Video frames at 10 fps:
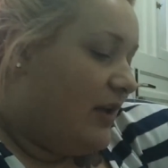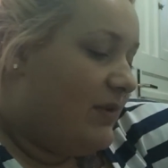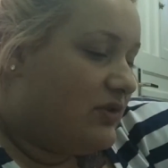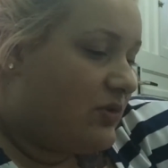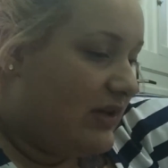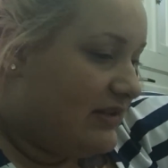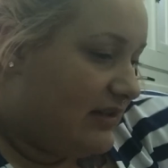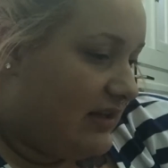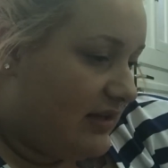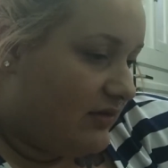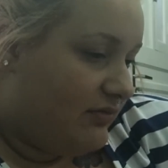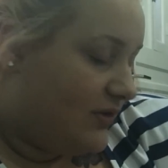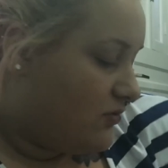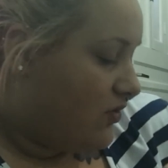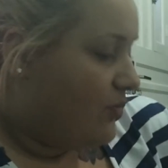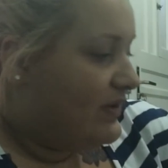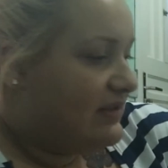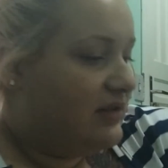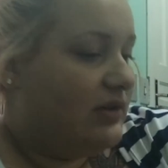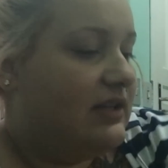Tem umas coisas aqui que não foram
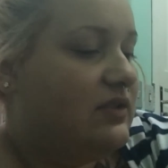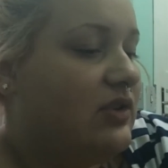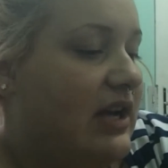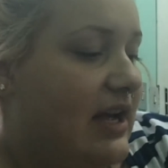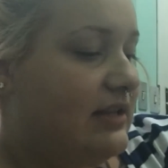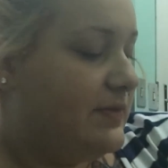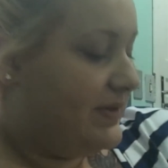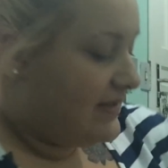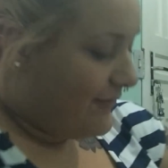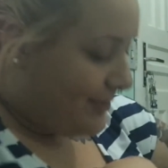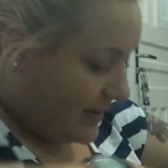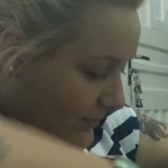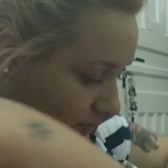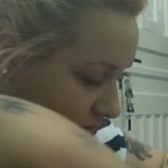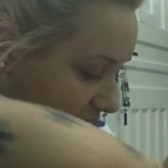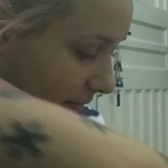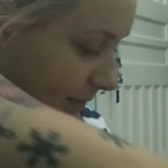compras, que estão aqui socadas, porque estavam na minha bolsa.